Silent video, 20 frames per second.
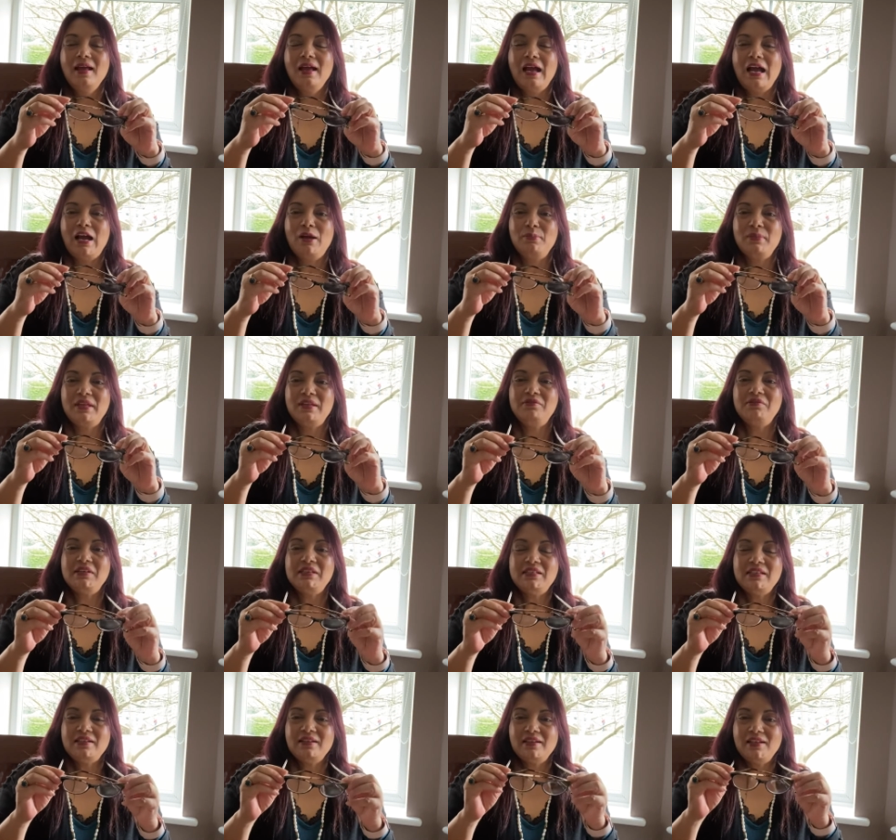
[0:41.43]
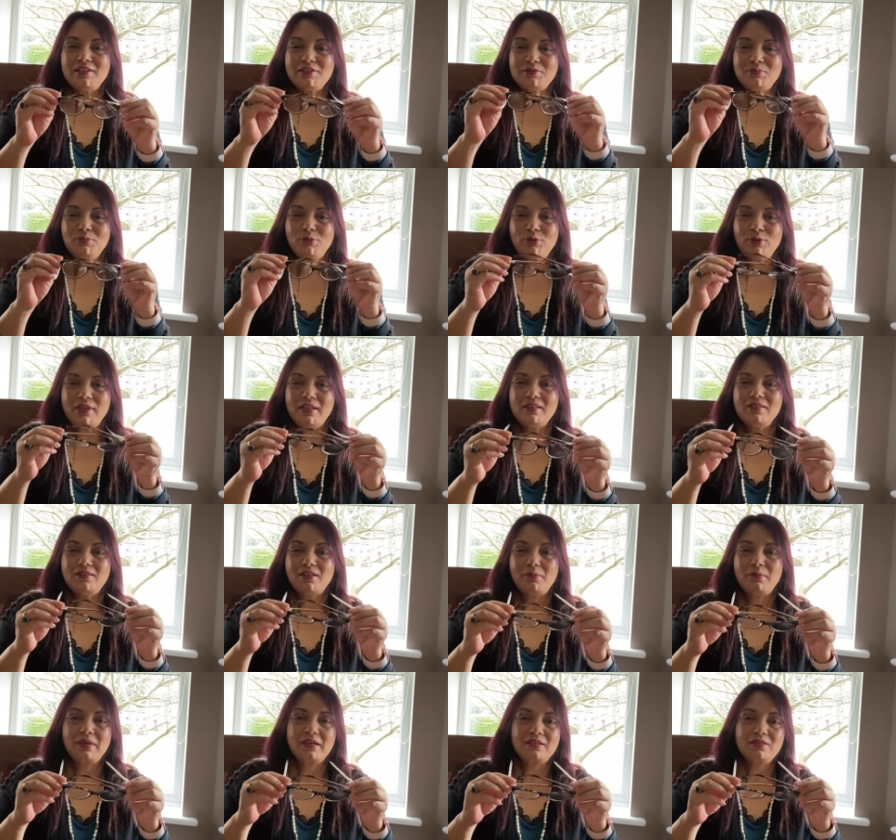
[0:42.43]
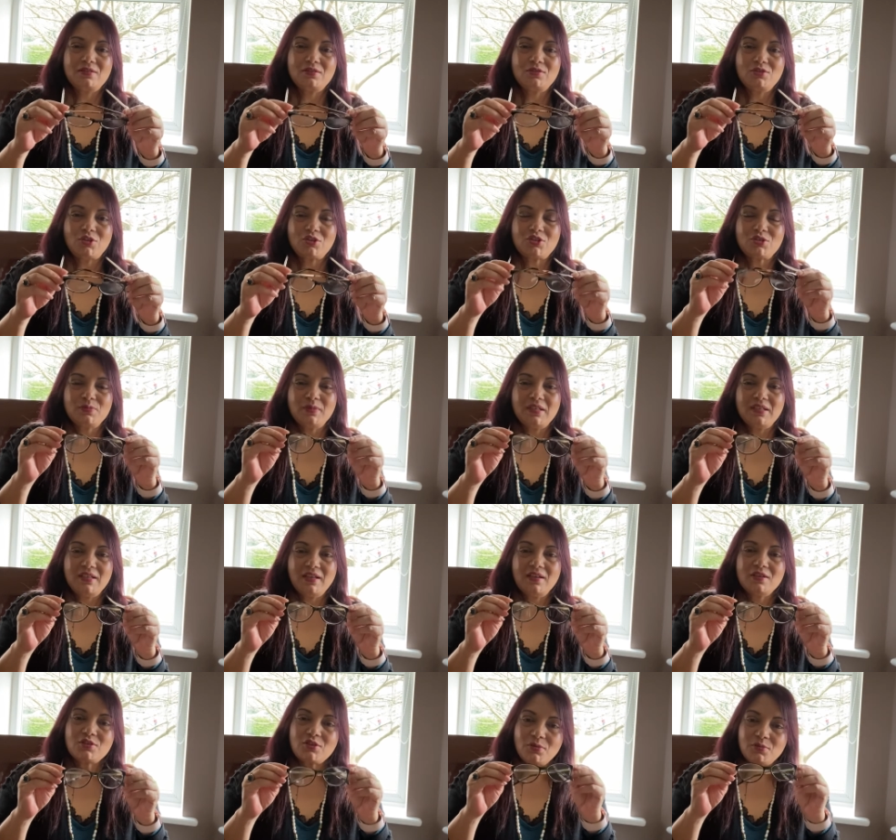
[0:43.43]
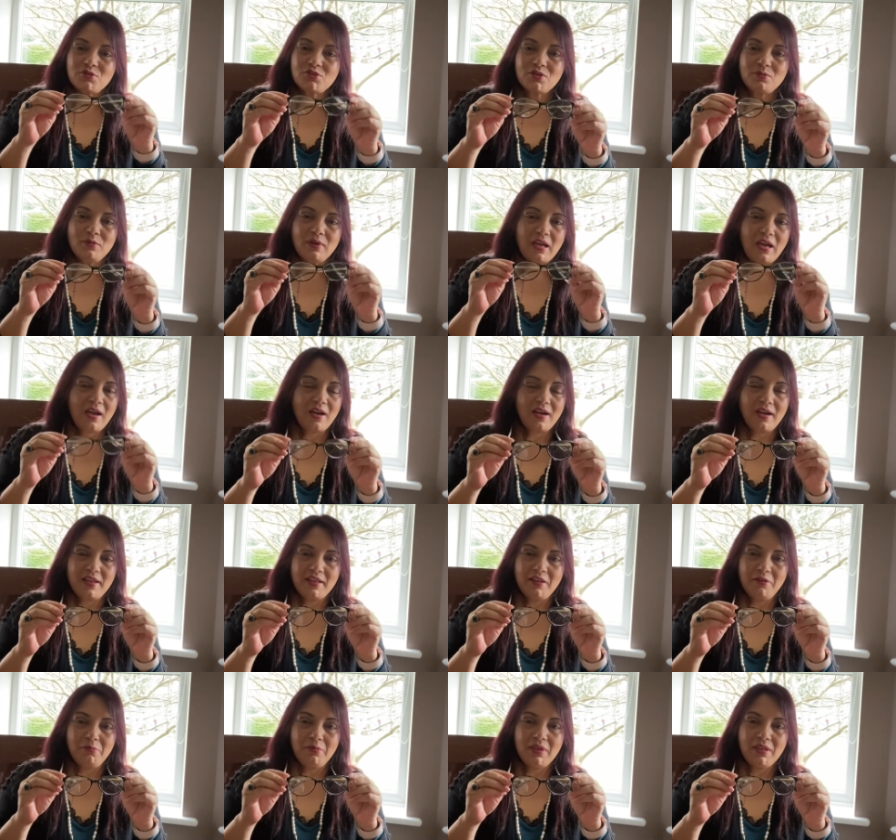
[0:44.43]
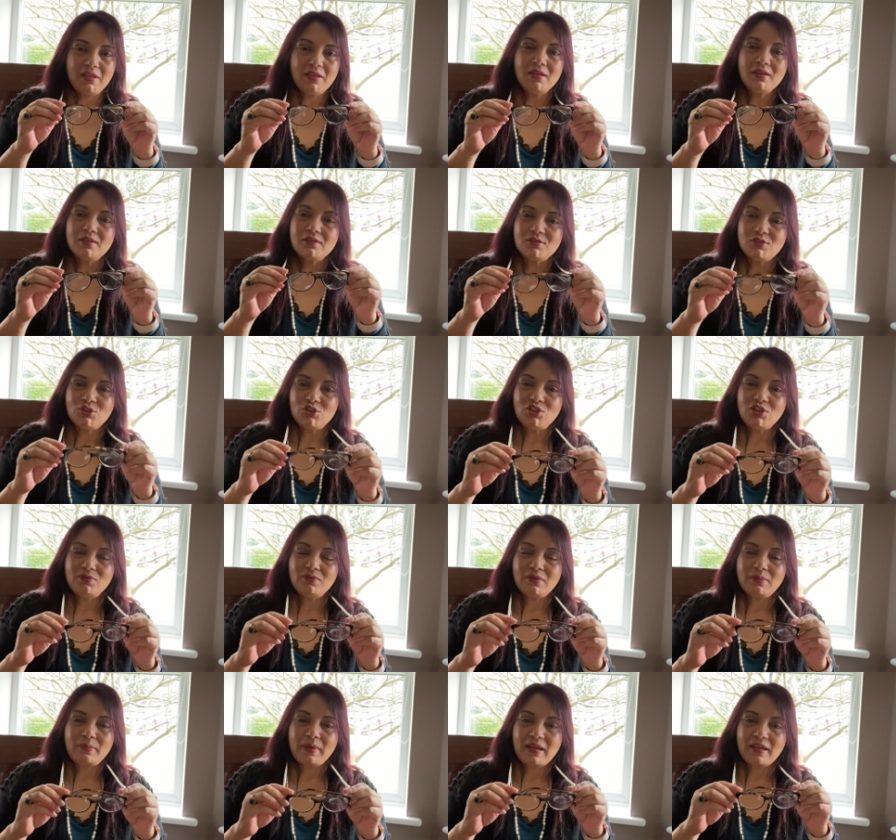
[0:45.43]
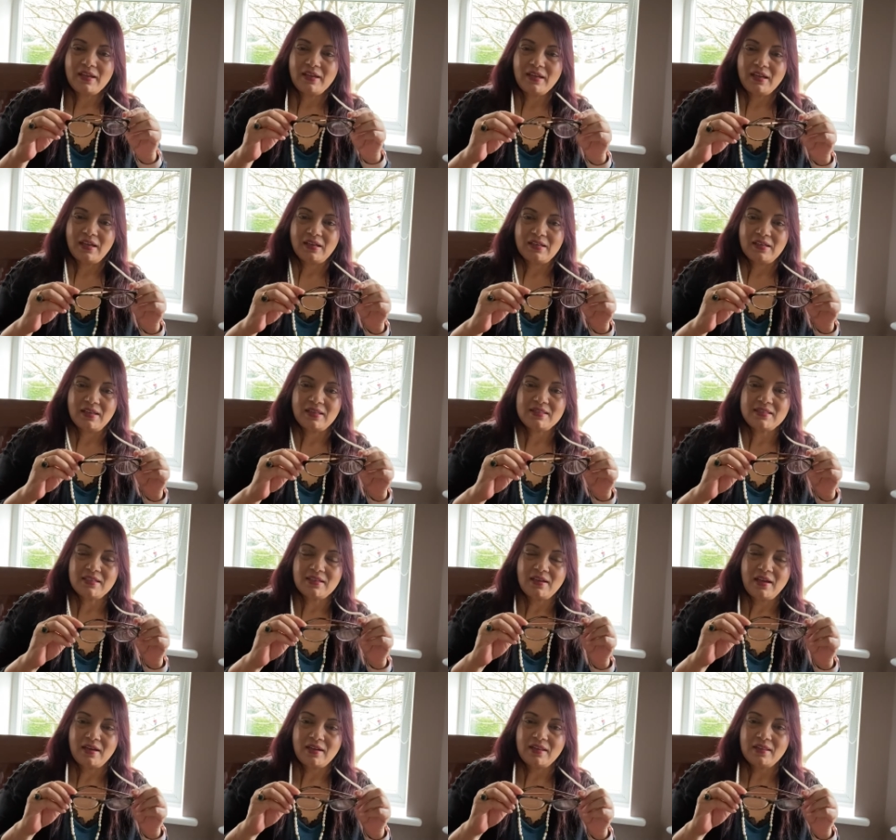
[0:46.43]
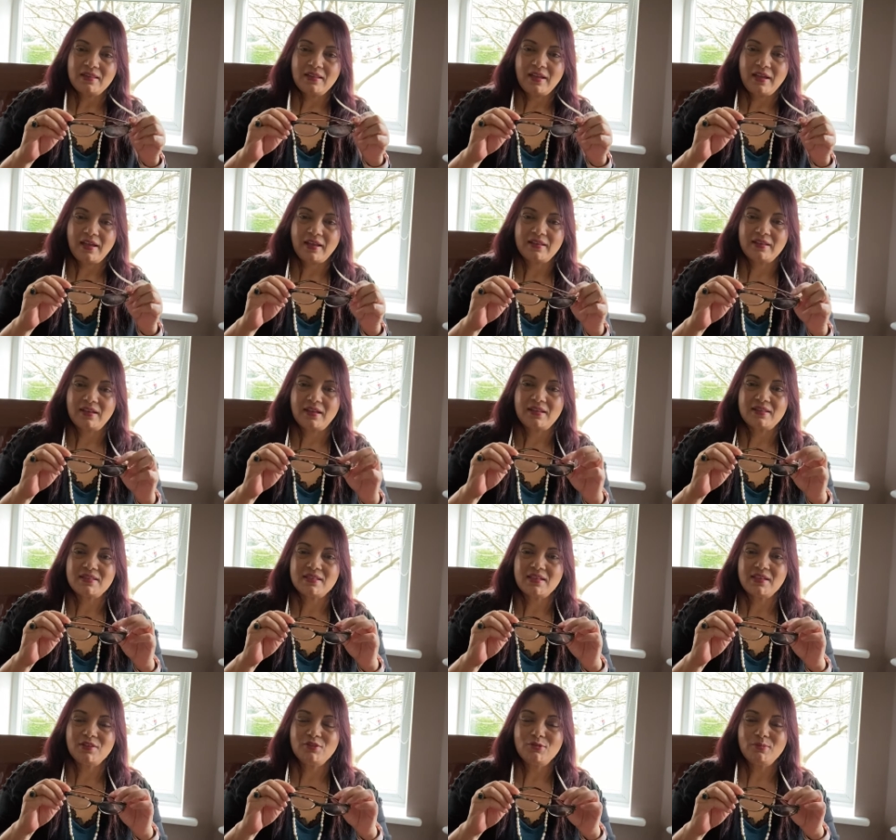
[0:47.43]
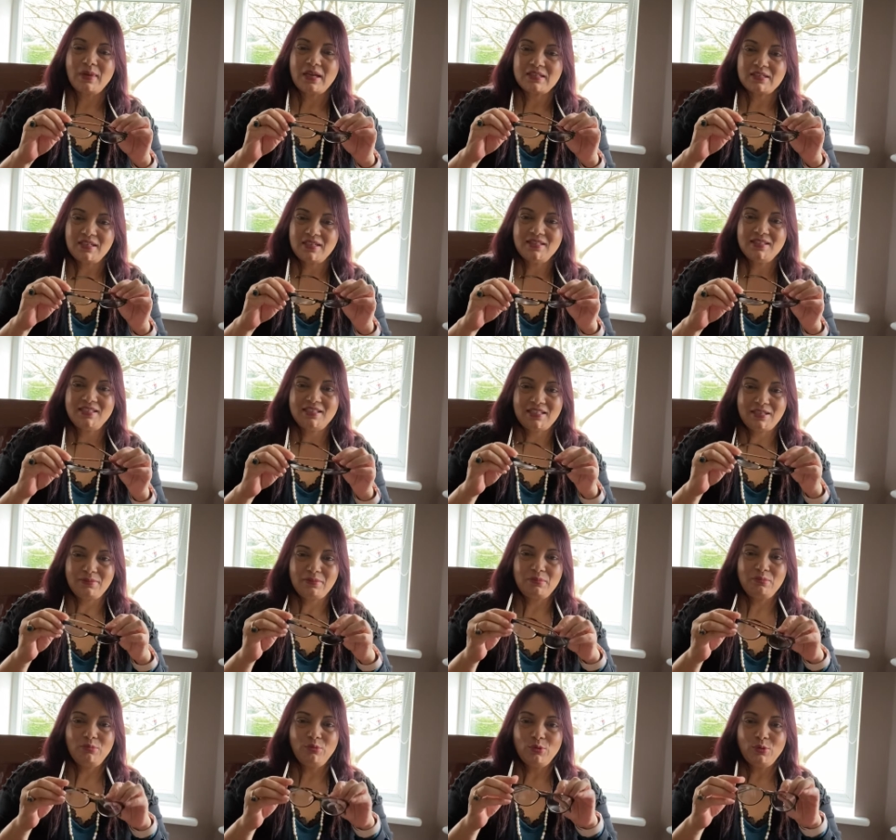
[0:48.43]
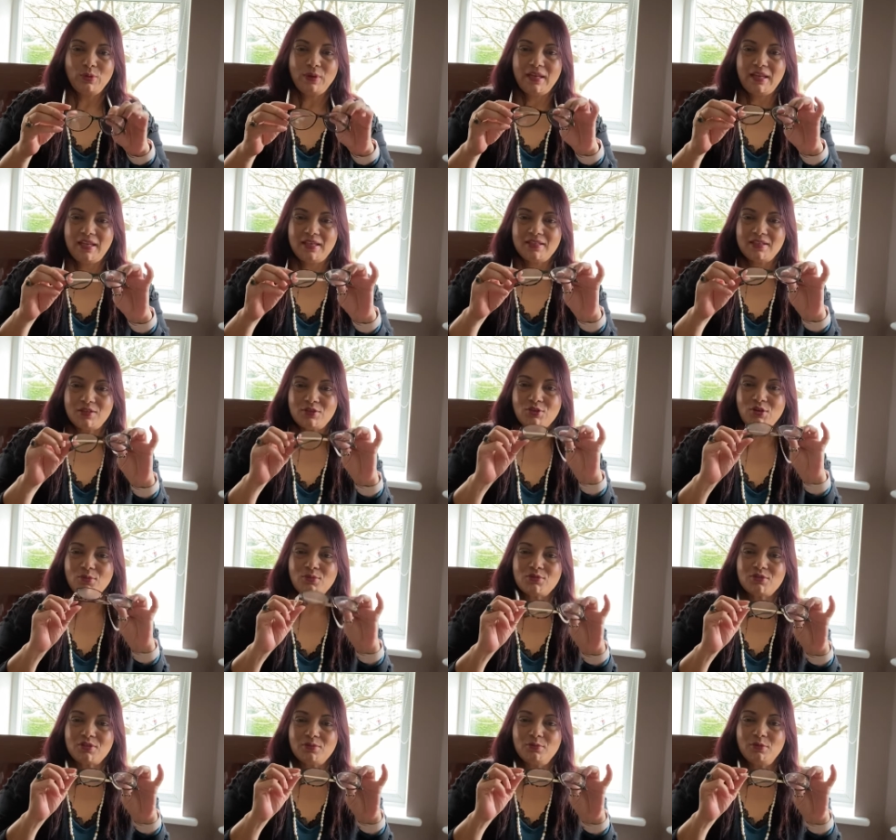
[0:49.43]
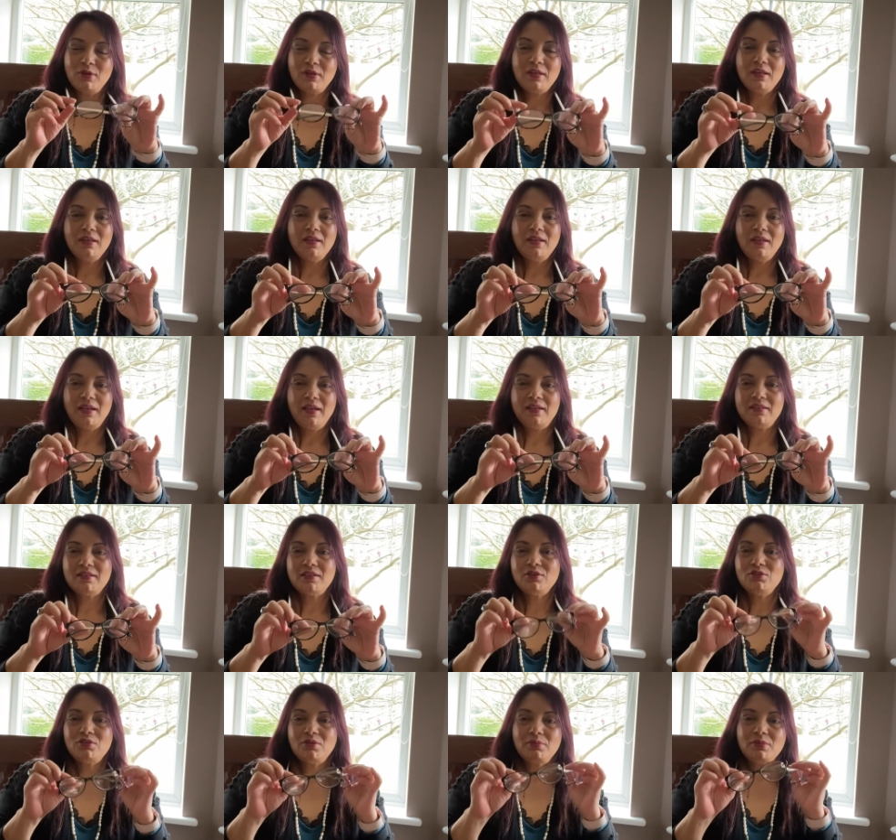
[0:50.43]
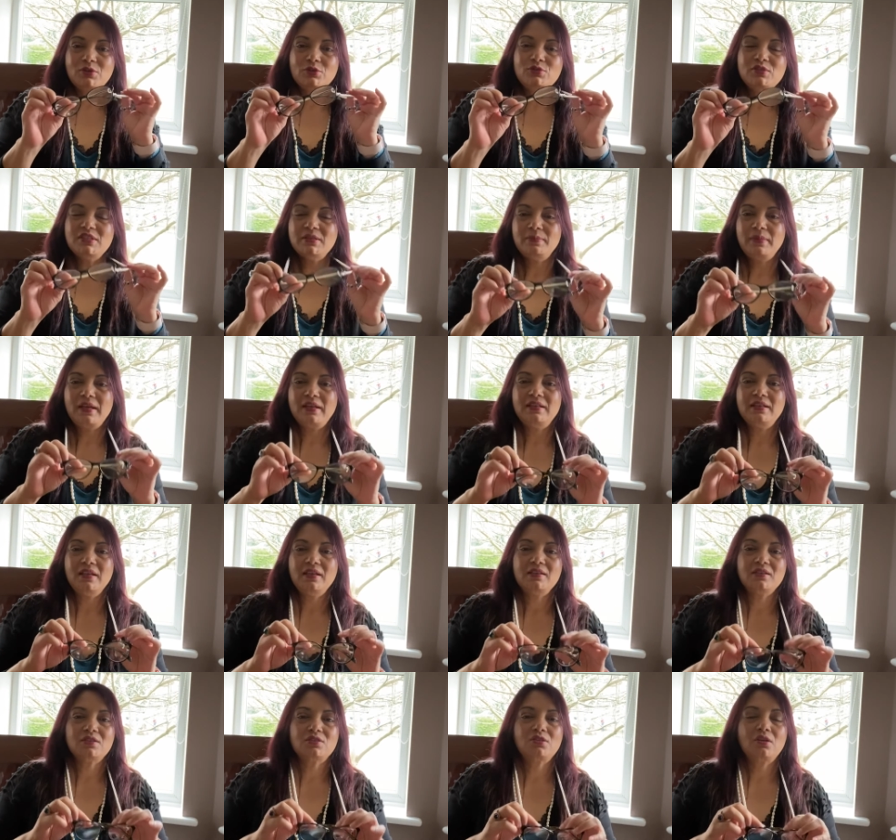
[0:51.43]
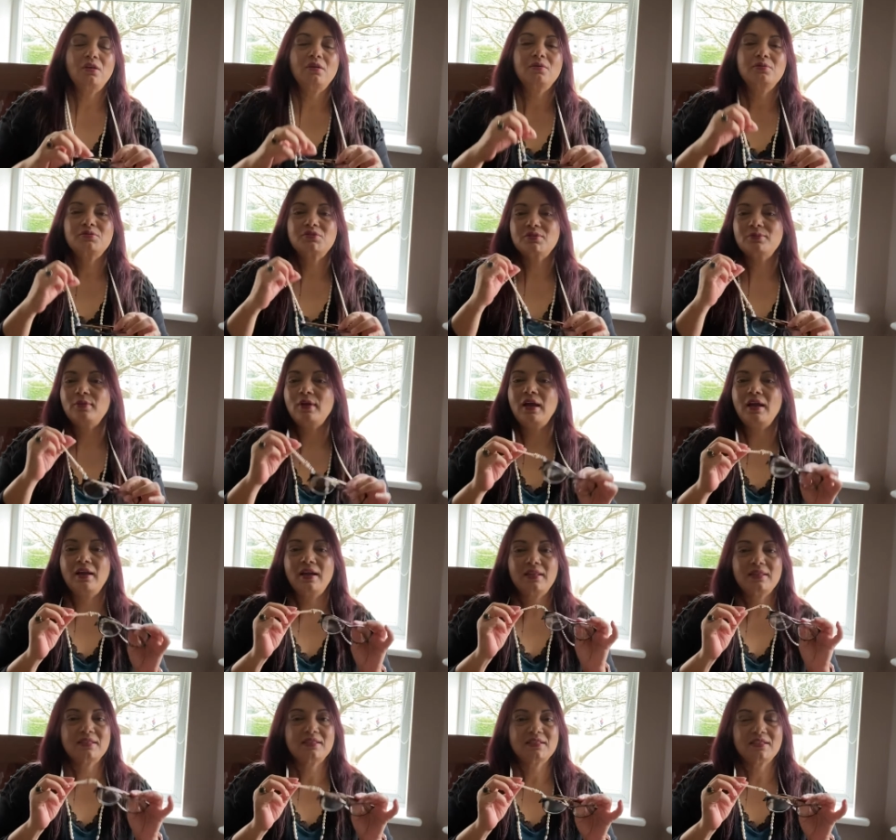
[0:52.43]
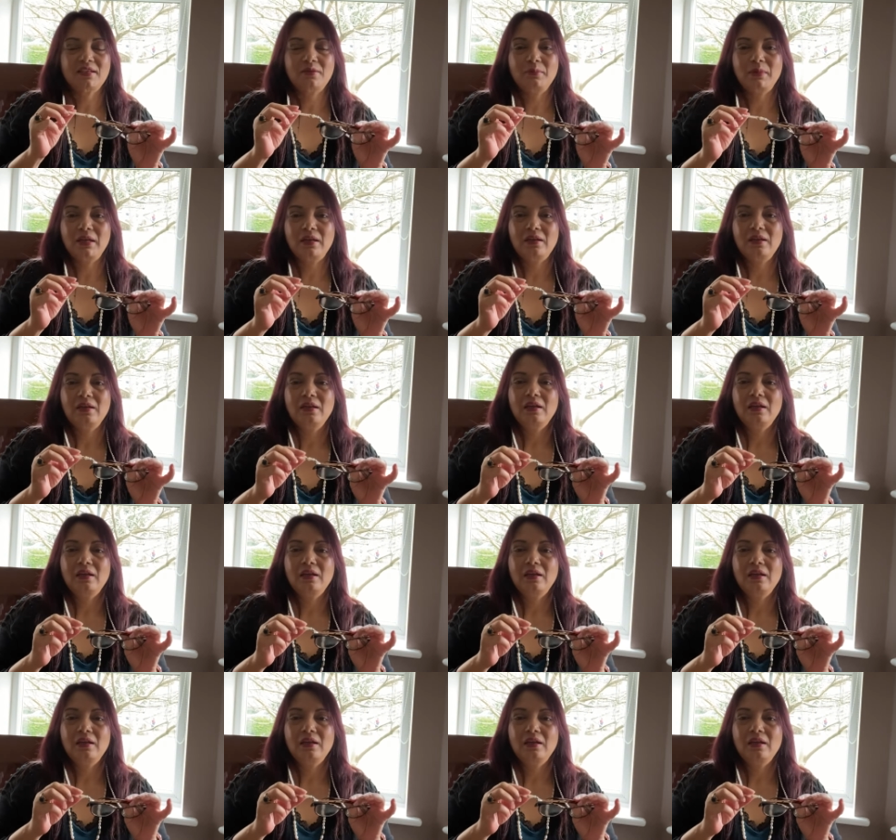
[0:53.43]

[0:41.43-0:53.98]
আমি রিডিং গ্লাস পরি আমার চশমাটা সবসময় হারাই আমি যদি আমার ব্যাগে একটা আছে গাড়িতে একটা আছে কিন্তু বাসায় যেটা আমি পড়ি এটা সবসময় এটা কিন্তু আমি খুঁজে পাই না এটা সবসময় হারাচ্ছে আমার